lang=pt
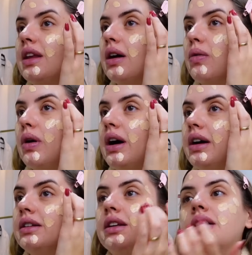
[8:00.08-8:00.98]
Na
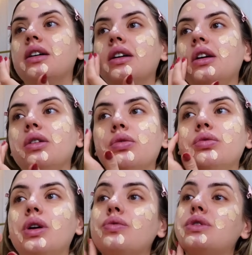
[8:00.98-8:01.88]
quarta, eu
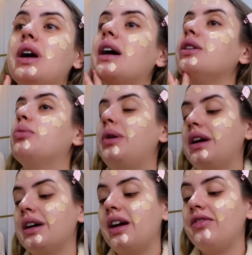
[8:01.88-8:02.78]
não saio
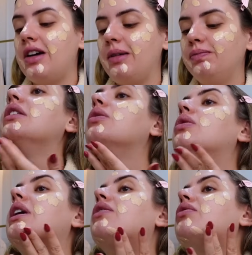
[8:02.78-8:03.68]
pra gravar. Eu
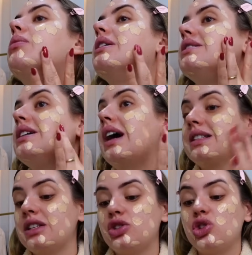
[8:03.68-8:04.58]
gravo mais em
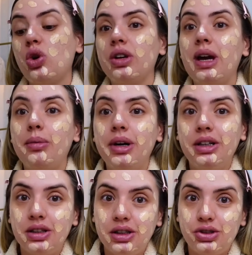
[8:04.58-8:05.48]
casa. Só que
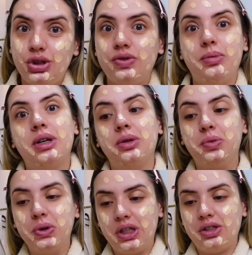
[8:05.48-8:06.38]
amanhã a gente vai pra
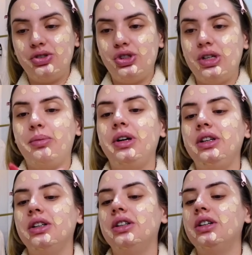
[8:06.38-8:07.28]
Campo Grande.
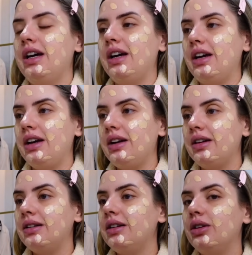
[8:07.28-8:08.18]
Amanhã
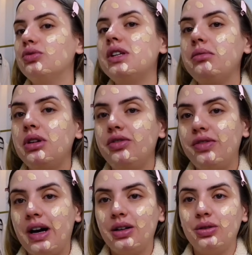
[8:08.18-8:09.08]
é... eu sempre
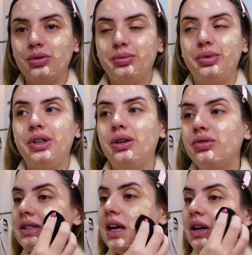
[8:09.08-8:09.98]
falo porque eu
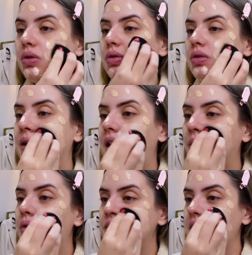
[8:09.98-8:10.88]
tenho a
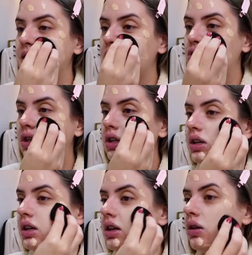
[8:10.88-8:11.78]
consciência de de que